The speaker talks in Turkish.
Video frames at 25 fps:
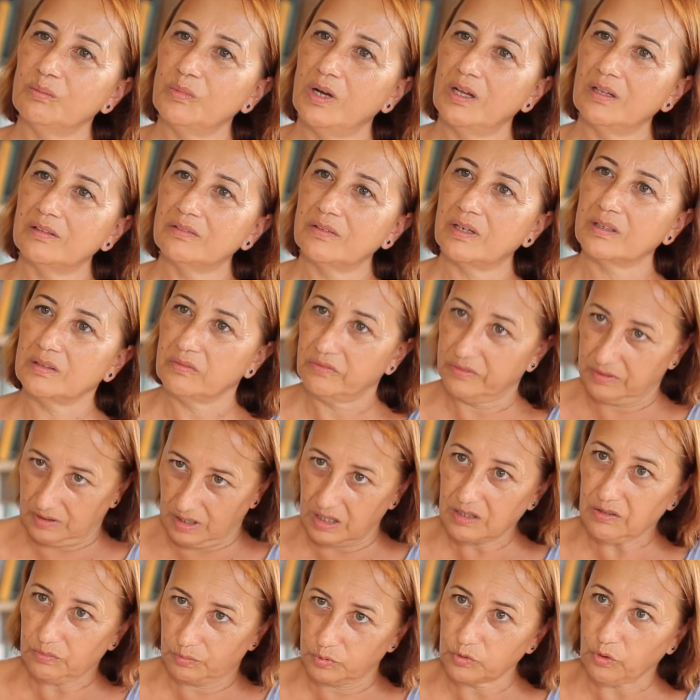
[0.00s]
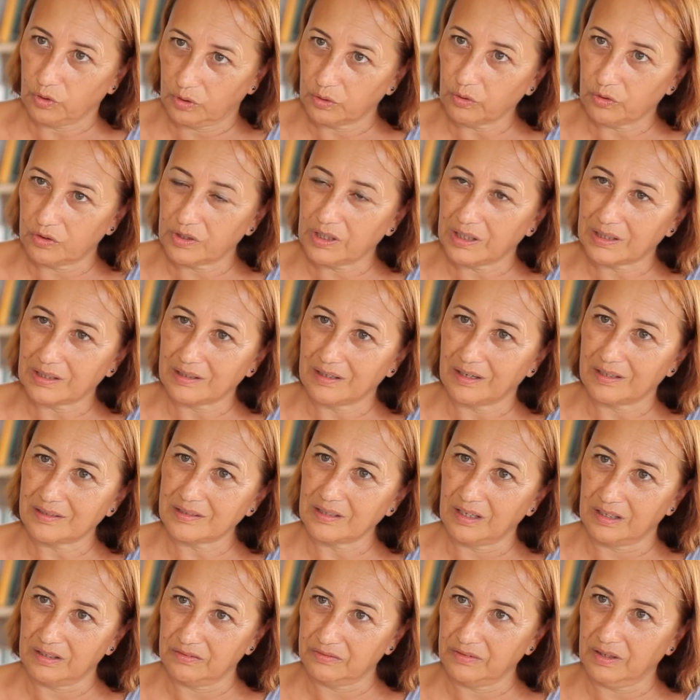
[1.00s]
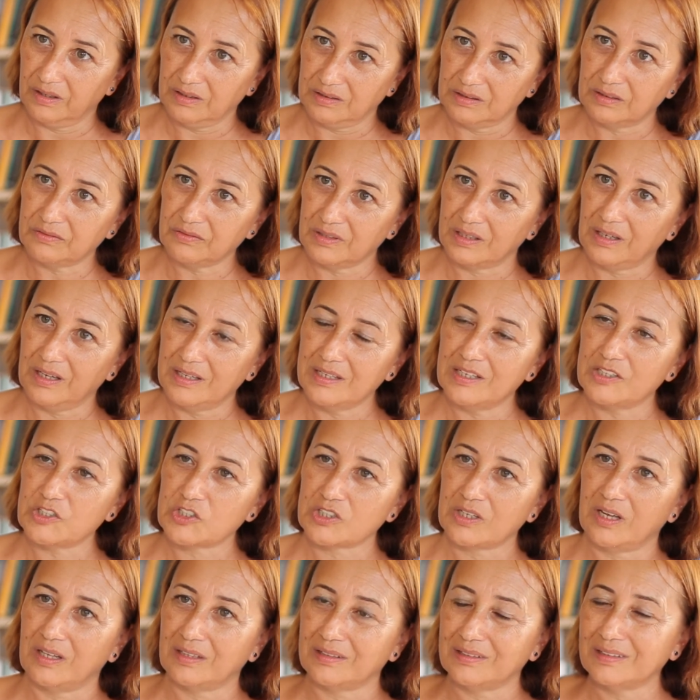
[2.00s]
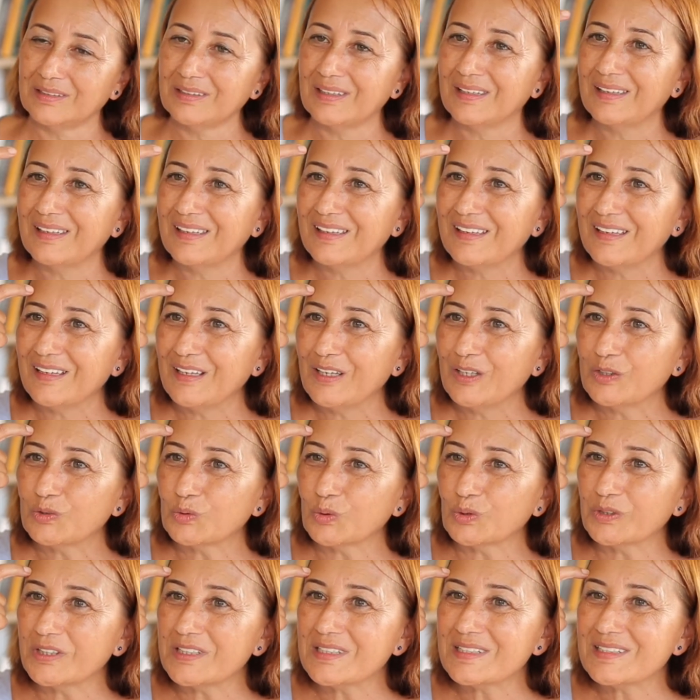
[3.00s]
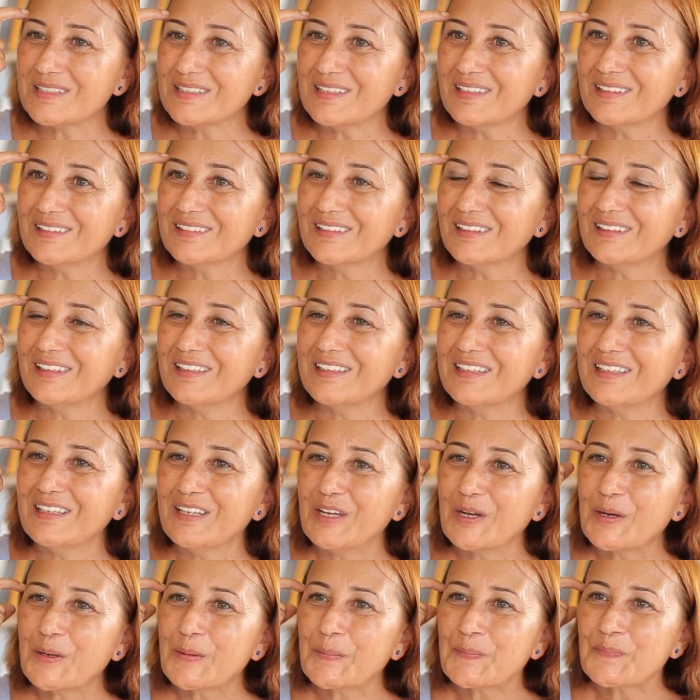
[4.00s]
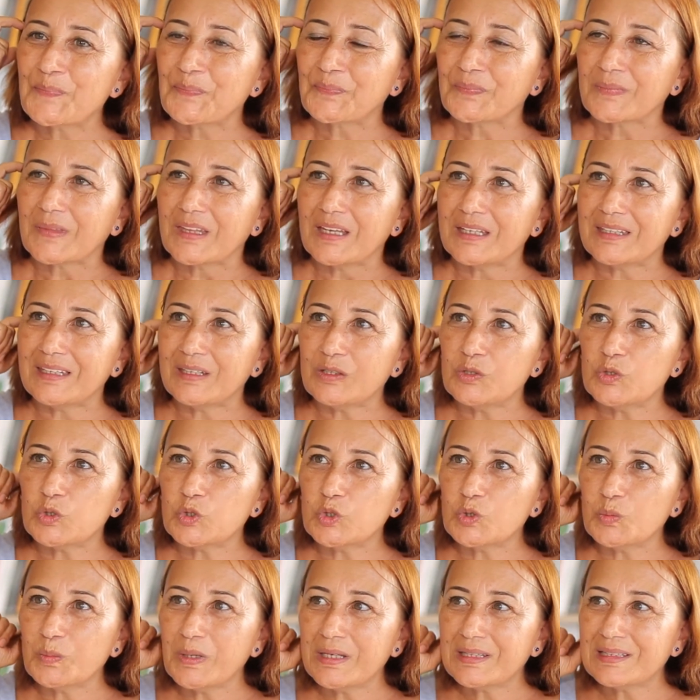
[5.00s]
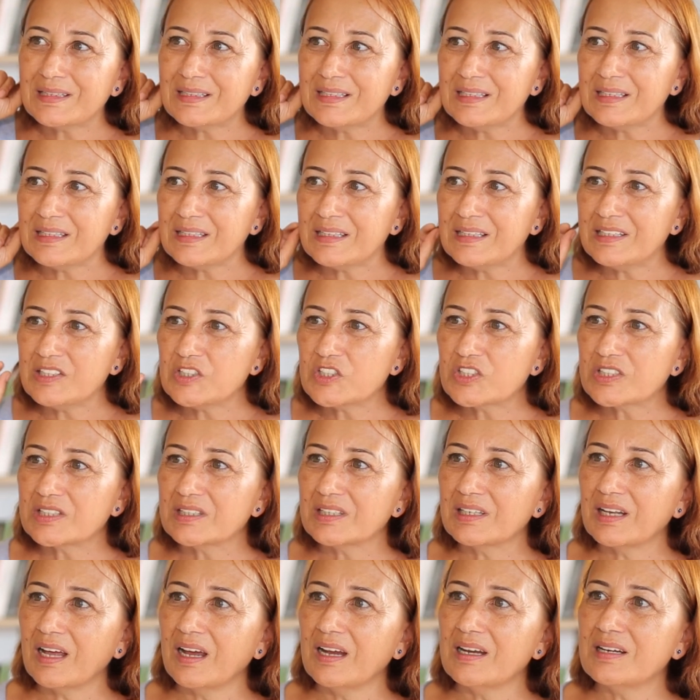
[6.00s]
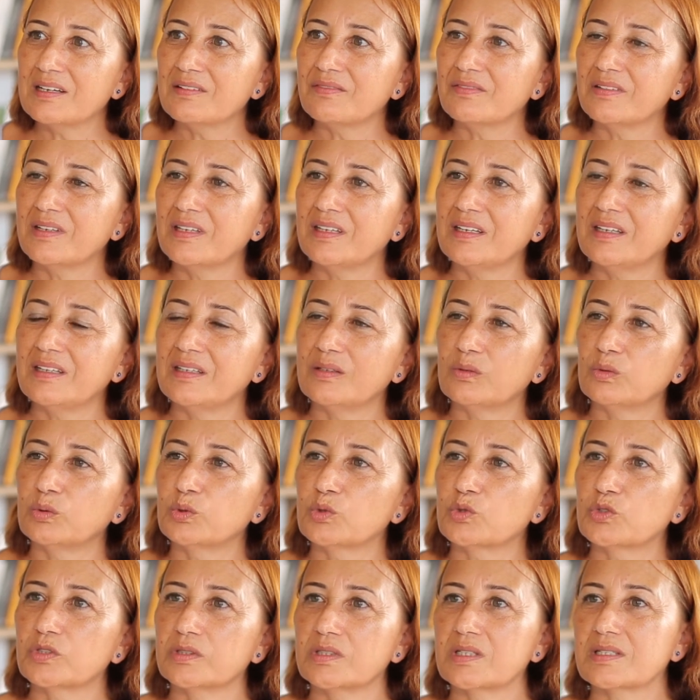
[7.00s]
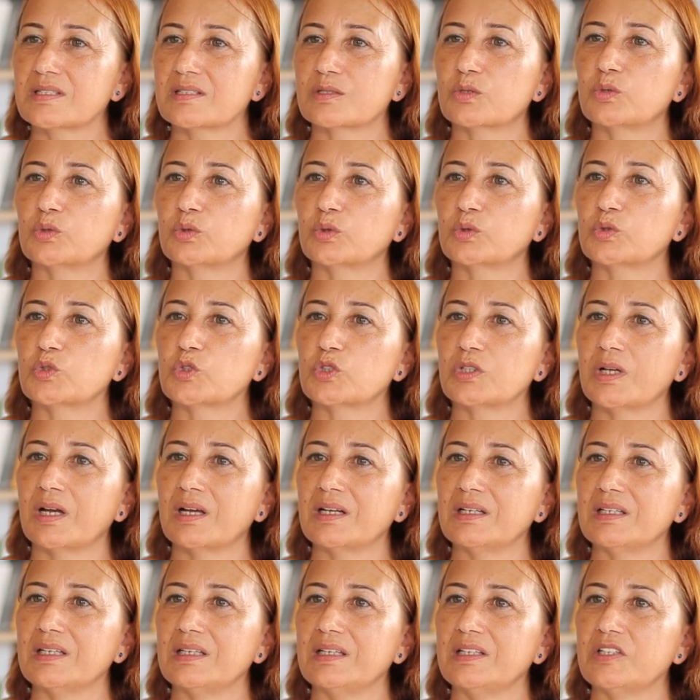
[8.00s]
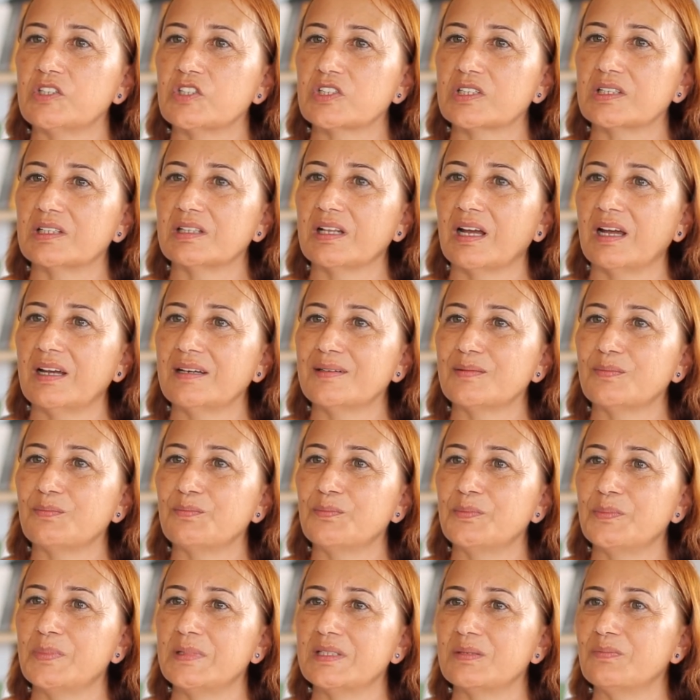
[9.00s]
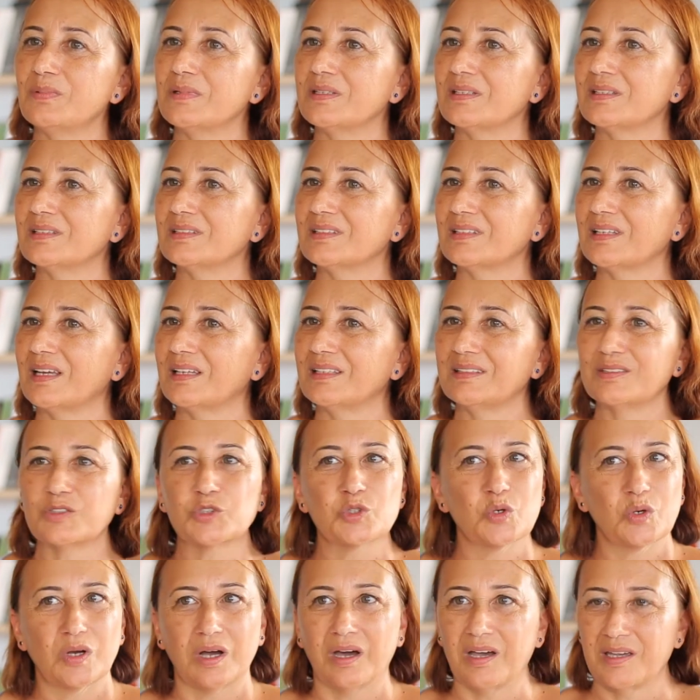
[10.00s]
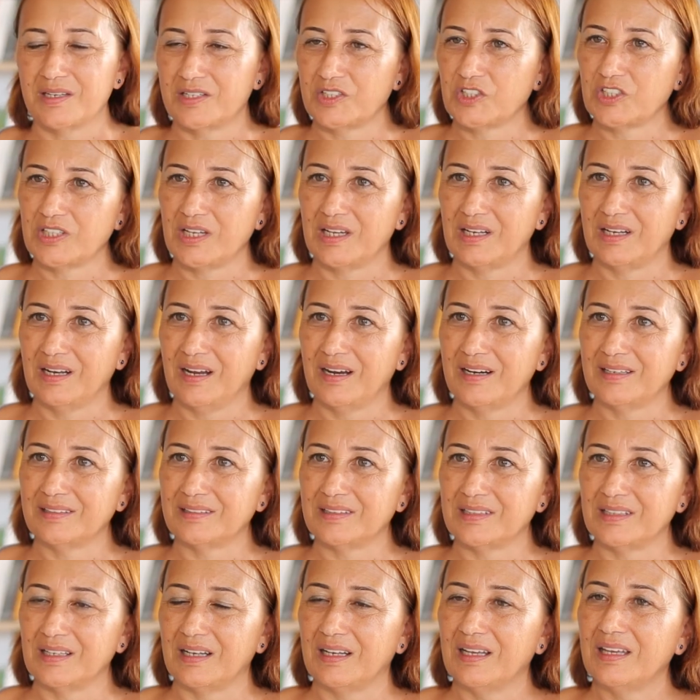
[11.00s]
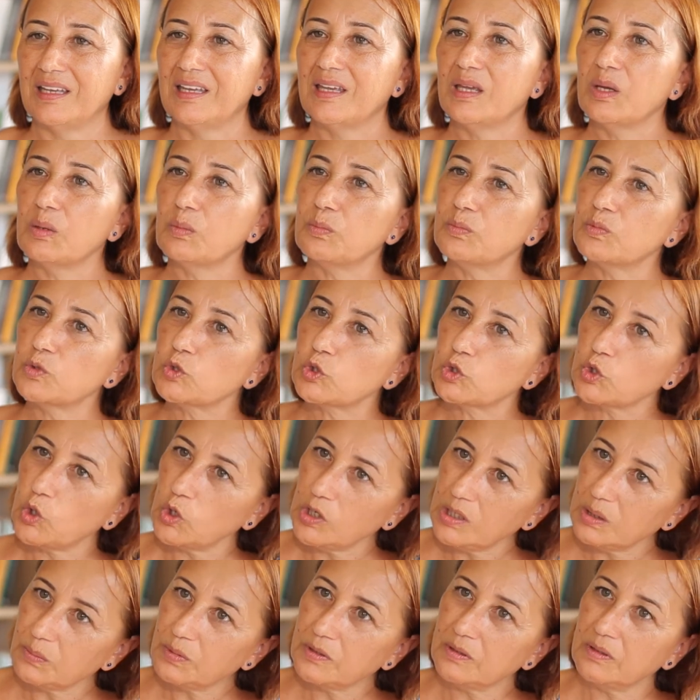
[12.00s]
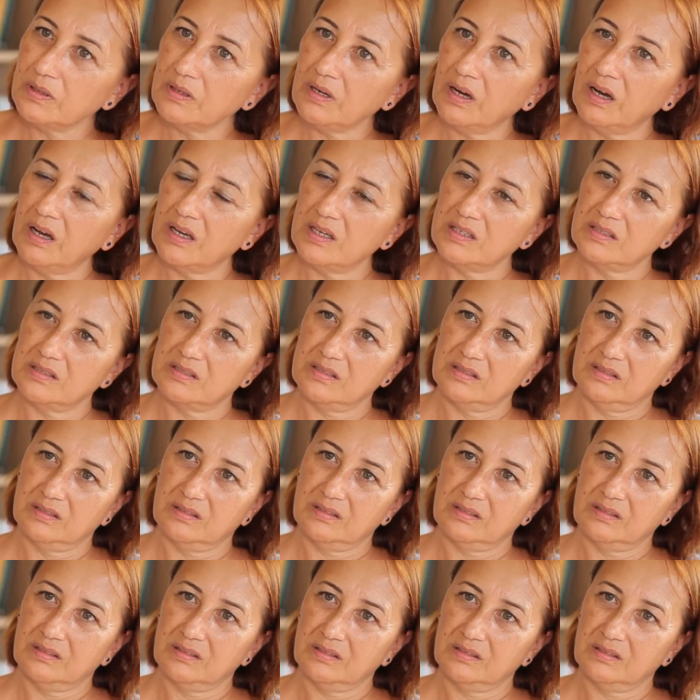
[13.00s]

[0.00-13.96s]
mal var, var böyle örnekler. Yani Van'da falan yaşandı. Dolayısıyla da hani hükümetle ilişkiler ve uluslararası kuruluşlarla ilişkiler birbirinden çok ayrı şeyler değil. Şöyle bir ayrı